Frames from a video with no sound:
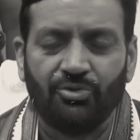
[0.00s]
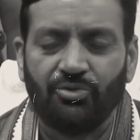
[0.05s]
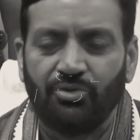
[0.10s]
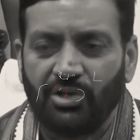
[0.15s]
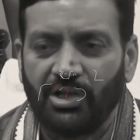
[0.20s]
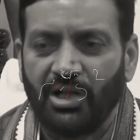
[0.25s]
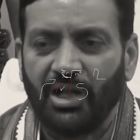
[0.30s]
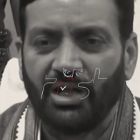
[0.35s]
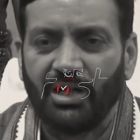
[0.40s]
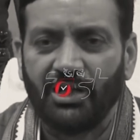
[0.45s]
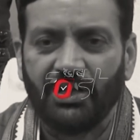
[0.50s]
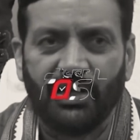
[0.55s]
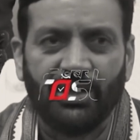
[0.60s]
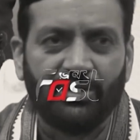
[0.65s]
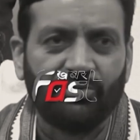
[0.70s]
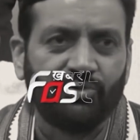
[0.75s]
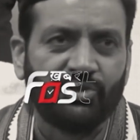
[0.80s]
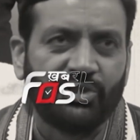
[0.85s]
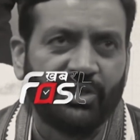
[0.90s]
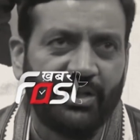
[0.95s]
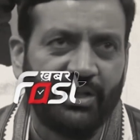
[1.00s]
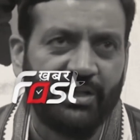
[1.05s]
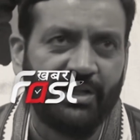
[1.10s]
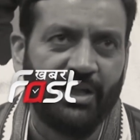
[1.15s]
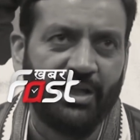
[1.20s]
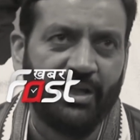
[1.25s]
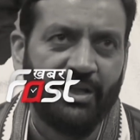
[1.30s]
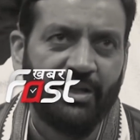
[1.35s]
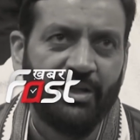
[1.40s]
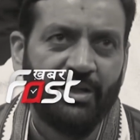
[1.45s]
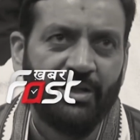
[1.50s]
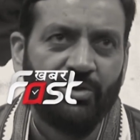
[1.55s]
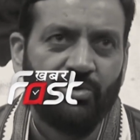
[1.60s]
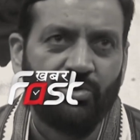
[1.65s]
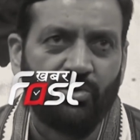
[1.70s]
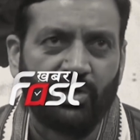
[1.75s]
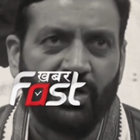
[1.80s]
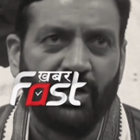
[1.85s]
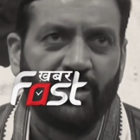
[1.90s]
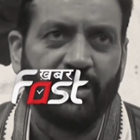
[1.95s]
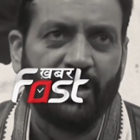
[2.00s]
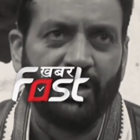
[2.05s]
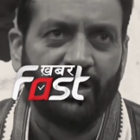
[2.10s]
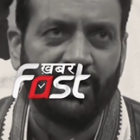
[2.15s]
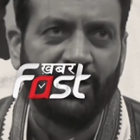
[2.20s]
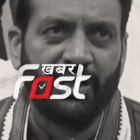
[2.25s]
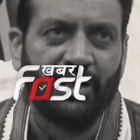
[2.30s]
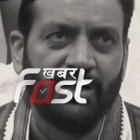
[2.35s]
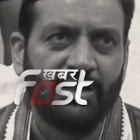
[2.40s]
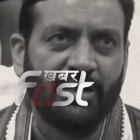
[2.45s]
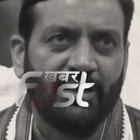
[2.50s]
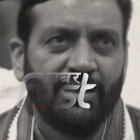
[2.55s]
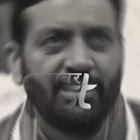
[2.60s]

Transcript: कि हुड्डा का यहाँ कुछ नहीं है हुड्डा यहाँ ना आए